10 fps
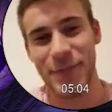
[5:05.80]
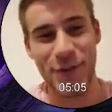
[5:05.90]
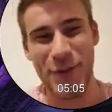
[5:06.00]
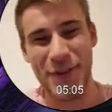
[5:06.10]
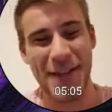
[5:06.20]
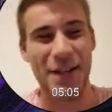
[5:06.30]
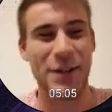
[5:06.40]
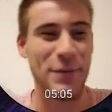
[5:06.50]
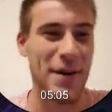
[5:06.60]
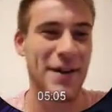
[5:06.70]
105
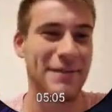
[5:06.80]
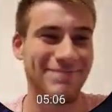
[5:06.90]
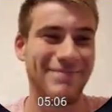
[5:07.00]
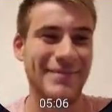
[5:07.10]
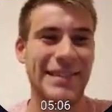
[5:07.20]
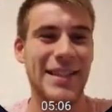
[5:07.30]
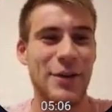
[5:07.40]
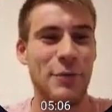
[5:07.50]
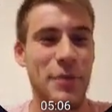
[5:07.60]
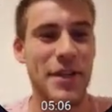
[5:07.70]
étoiles,
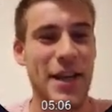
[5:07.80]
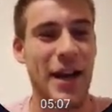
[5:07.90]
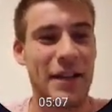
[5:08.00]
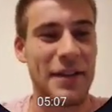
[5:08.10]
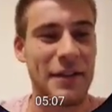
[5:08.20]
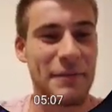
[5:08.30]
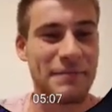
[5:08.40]
l'opening est raté.